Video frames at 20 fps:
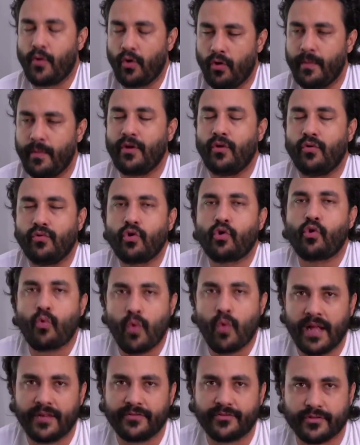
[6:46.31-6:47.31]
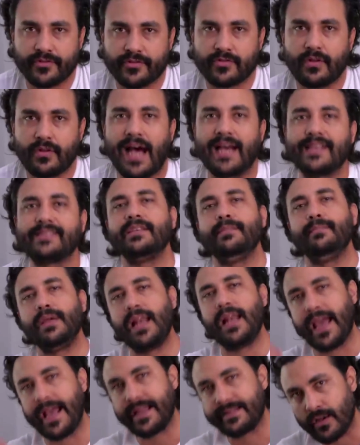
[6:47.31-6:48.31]
más de 4 millones de
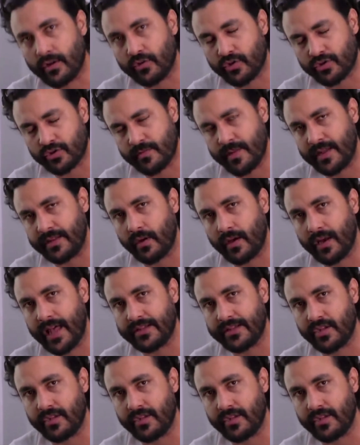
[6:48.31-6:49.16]
vistas en sus videos.